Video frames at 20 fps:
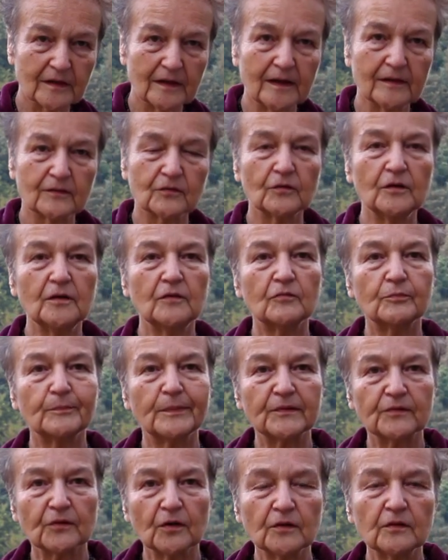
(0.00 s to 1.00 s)
also
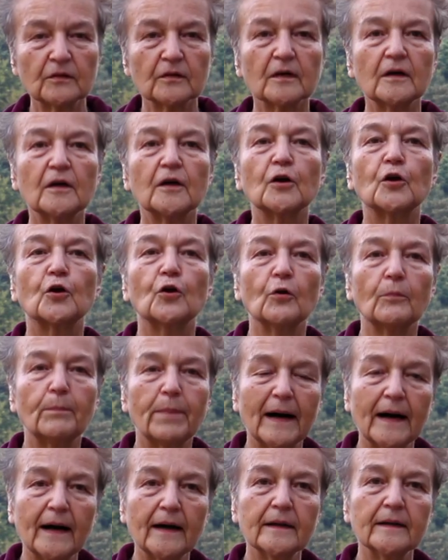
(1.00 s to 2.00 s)
insbesondere
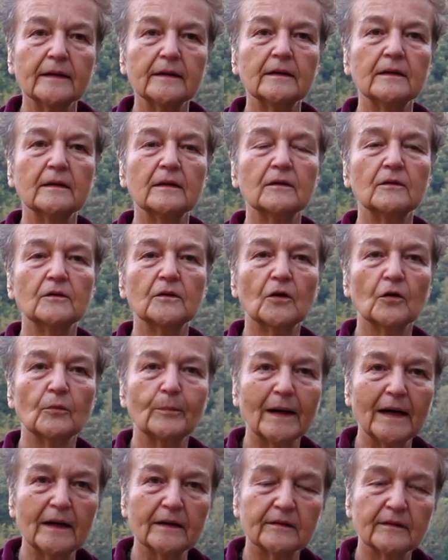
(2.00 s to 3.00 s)
globalen und
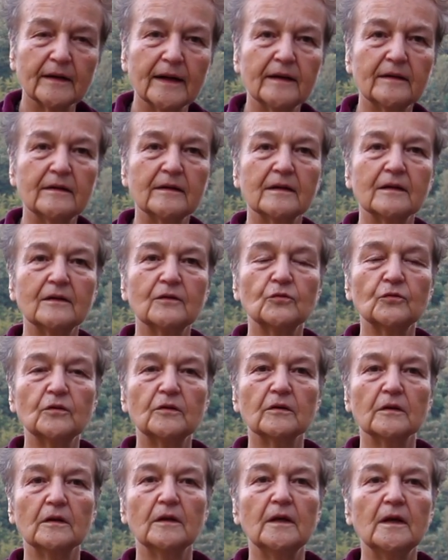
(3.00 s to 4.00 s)
global tätigen
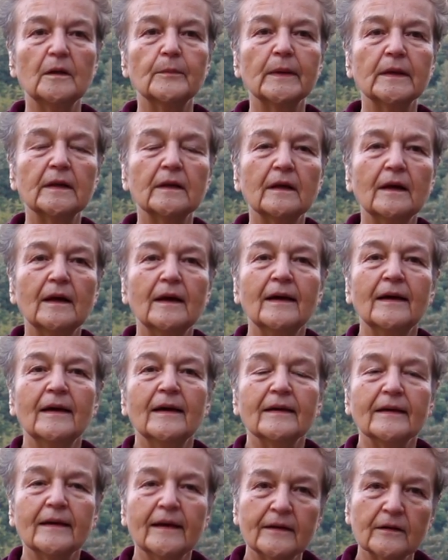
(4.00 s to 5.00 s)
Unternehmen
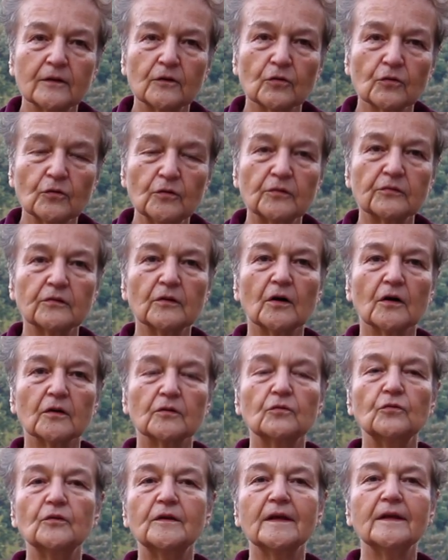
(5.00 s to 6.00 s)
jeder
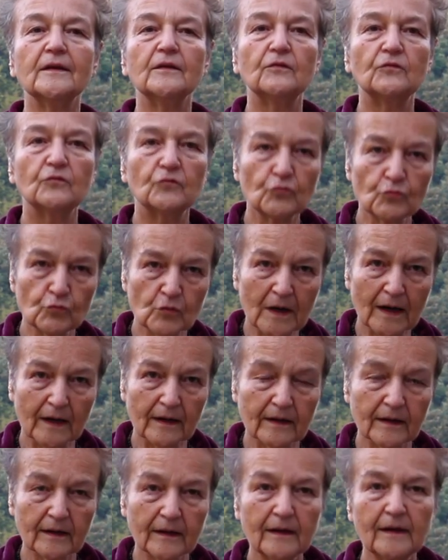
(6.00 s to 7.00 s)
Größenordnung, den
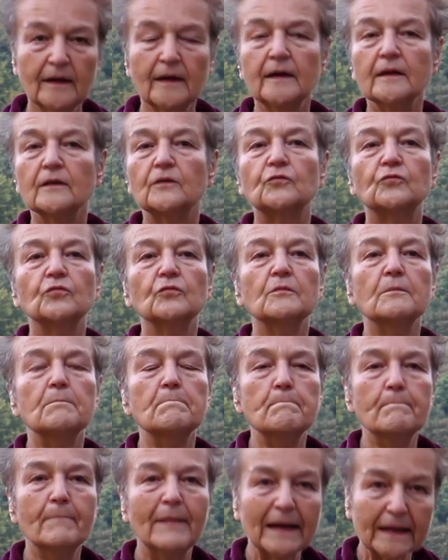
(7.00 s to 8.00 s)
Zugang zu
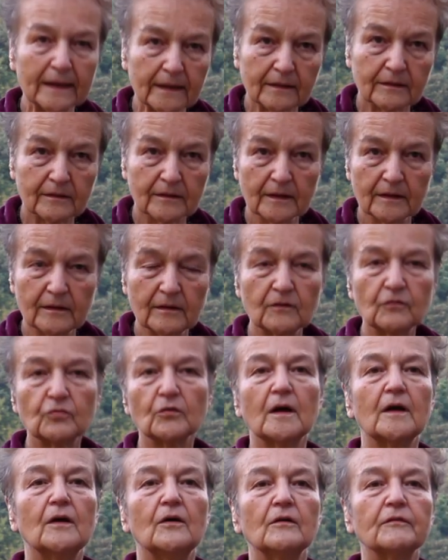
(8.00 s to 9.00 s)
Märkten zu
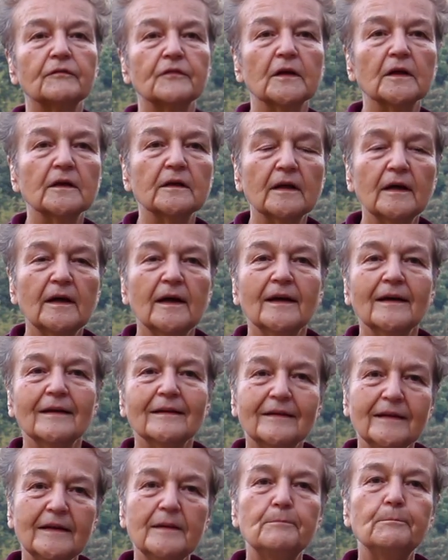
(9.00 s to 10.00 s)
eröffnen,
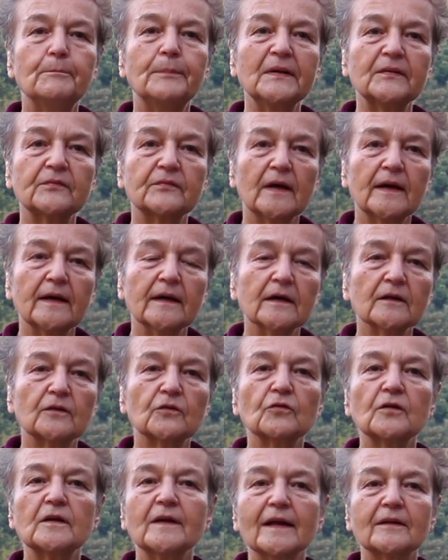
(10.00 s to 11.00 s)
die bisher
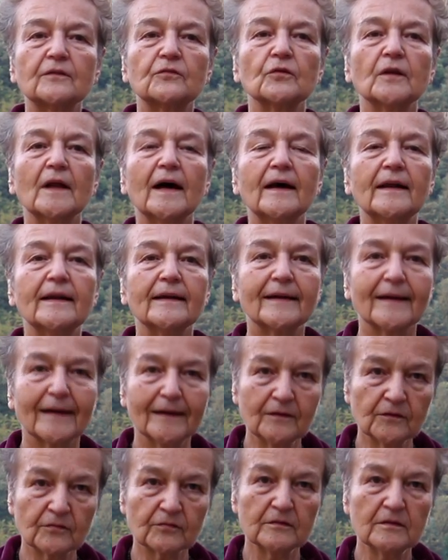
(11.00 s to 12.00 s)
durch nationale
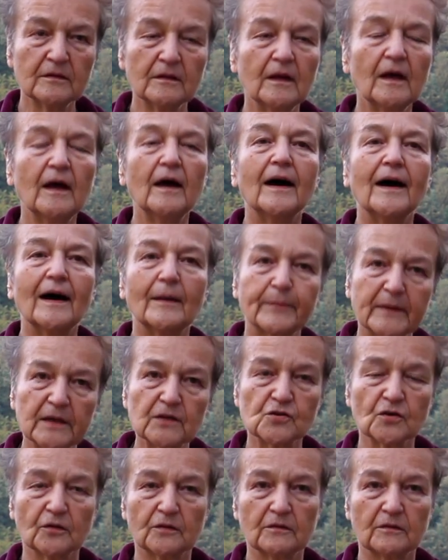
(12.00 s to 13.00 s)
Grenzen
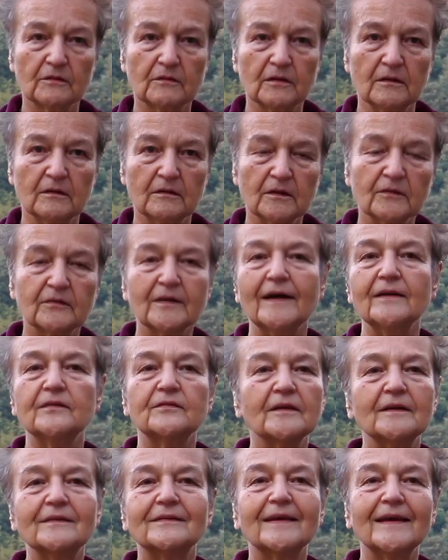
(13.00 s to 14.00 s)
abgeschottet sind. Das heißt,
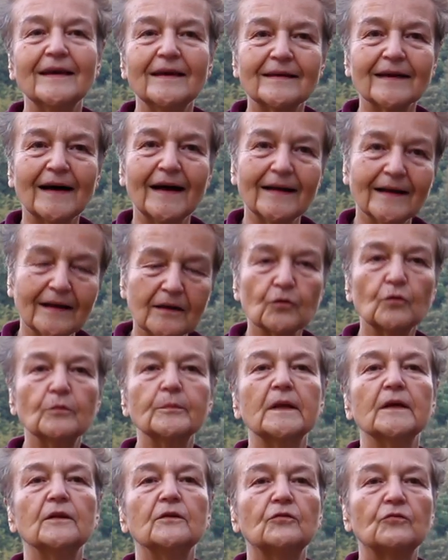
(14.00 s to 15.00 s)
es geht eigentlich um
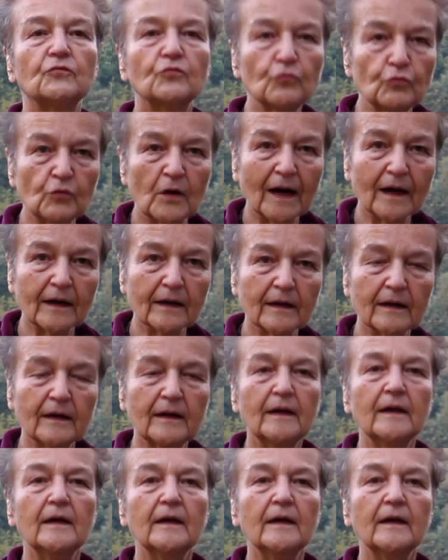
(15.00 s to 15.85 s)
den Zugang